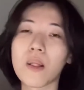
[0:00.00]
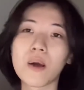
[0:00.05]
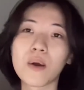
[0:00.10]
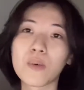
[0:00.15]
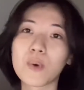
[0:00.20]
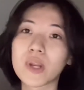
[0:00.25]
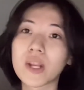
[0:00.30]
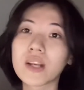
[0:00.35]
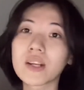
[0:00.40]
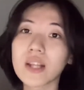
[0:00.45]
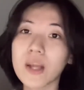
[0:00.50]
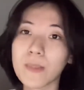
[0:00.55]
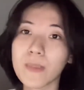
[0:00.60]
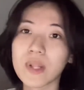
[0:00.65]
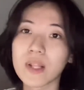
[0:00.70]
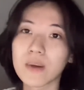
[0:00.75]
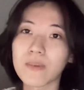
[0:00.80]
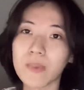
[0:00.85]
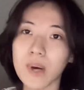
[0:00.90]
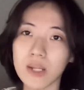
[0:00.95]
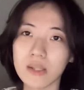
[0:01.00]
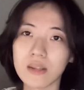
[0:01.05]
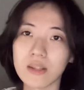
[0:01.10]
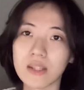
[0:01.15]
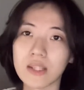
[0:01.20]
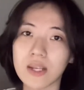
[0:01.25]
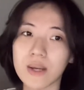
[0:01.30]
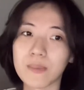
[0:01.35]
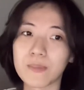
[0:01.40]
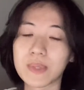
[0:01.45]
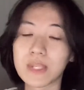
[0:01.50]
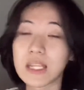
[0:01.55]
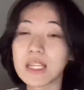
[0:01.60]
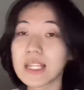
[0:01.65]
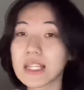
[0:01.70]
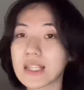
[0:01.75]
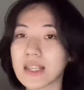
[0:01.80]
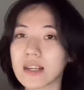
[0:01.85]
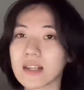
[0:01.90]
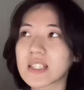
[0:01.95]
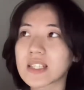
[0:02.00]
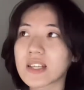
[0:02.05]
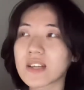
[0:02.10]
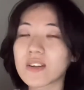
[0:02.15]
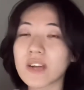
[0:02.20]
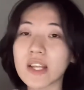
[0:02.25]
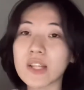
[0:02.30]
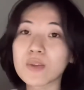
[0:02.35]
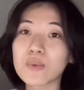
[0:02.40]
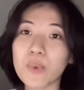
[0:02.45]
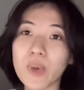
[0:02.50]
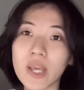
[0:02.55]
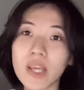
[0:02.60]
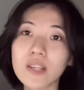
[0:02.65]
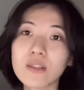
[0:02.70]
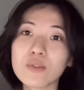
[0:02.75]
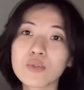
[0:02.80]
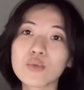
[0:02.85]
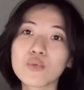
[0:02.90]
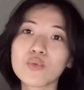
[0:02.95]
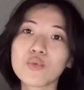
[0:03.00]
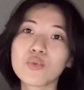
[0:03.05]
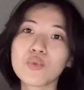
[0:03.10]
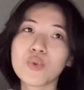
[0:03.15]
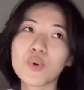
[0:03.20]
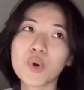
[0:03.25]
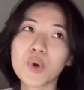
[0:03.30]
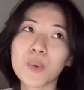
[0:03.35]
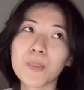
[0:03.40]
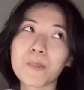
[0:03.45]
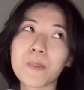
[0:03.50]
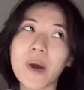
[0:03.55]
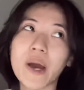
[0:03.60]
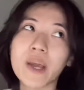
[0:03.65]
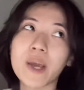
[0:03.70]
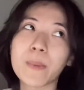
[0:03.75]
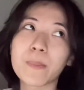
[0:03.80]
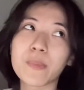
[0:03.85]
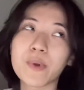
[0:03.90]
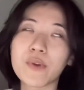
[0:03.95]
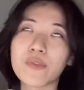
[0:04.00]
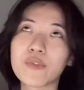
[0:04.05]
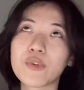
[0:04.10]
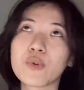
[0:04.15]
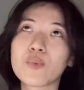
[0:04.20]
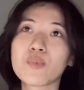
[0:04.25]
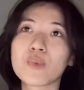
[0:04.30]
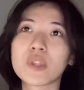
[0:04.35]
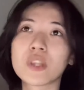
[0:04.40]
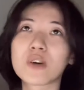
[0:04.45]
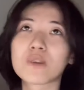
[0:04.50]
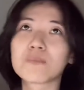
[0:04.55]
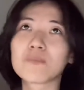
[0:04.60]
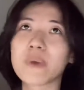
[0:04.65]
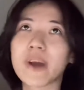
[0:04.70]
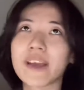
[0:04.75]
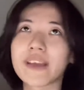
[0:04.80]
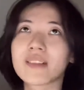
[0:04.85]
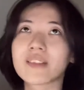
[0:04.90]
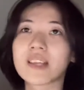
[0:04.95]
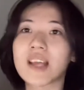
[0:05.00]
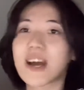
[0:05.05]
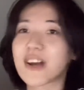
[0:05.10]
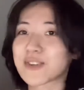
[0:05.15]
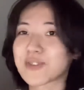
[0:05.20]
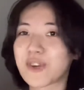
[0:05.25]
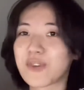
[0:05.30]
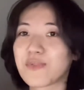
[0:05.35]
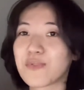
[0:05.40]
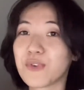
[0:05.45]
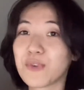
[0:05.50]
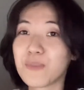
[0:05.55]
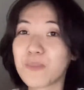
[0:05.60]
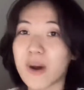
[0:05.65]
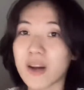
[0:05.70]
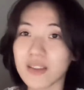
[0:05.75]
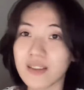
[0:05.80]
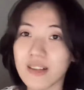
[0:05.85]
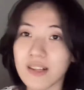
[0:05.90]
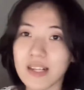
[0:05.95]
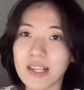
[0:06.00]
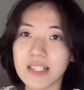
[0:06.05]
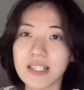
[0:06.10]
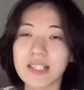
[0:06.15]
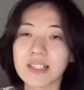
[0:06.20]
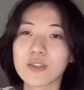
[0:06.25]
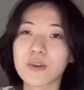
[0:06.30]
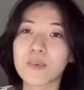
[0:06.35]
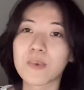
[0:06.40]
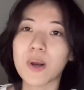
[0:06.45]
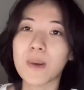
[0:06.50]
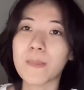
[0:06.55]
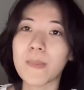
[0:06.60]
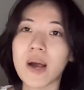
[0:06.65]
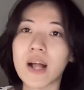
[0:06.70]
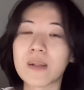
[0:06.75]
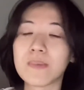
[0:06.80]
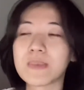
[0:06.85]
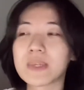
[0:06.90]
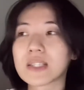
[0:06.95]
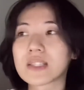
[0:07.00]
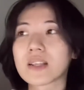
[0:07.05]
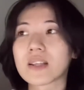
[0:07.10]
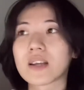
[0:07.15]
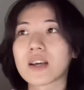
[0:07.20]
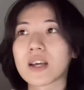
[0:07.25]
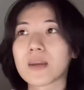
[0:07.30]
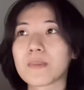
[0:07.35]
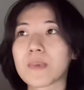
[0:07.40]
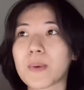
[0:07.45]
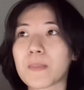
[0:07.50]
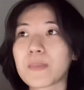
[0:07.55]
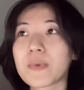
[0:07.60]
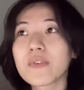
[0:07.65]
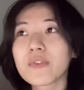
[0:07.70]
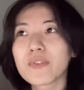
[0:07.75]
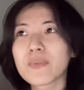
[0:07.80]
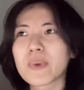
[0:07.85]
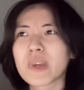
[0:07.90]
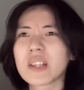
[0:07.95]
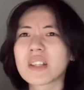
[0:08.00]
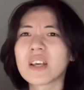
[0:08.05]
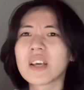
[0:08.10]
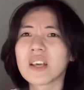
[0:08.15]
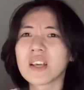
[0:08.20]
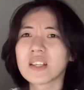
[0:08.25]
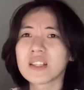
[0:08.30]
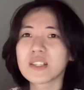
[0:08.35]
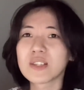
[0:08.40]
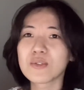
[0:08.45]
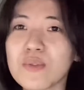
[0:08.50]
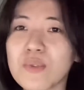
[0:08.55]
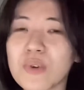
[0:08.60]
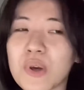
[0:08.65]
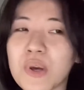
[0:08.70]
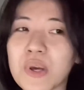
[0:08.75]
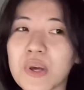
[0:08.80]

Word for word: 100 ml na bottle na binili niya. It's a great way to buy a perfume without buying the actual full bottle kasi sobrang mahal minsan ng ibang perfume. And sinong,